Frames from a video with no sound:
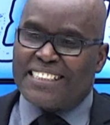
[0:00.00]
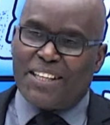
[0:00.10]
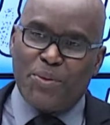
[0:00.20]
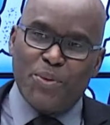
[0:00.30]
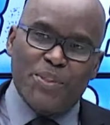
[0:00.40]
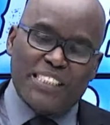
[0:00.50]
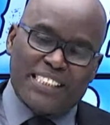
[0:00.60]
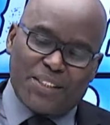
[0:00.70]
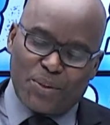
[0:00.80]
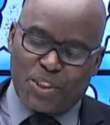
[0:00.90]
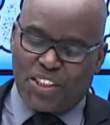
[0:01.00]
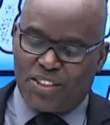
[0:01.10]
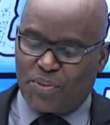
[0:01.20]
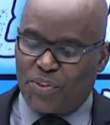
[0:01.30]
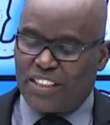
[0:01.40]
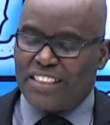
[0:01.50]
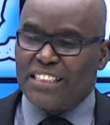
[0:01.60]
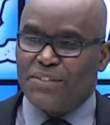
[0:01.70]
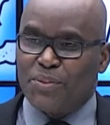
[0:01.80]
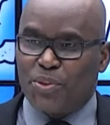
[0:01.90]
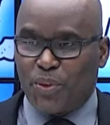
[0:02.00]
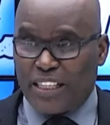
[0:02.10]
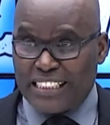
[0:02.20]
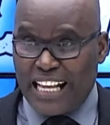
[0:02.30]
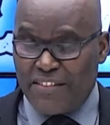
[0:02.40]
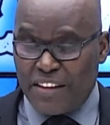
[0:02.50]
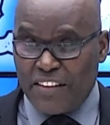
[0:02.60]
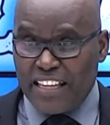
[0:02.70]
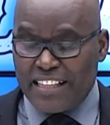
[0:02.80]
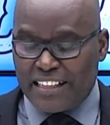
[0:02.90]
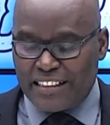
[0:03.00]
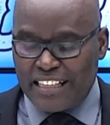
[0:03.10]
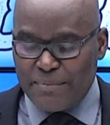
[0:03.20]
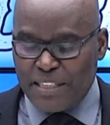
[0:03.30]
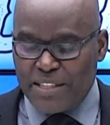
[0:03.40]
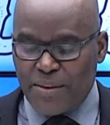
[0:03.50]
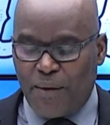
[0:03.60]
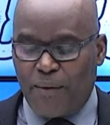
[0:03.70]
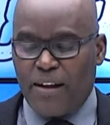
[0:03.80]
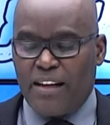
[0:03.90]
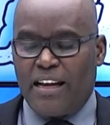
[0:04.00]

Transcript: Salut, c'est Serge Charles. Je vous donne rendez-vous sur HLI TV dans l'émission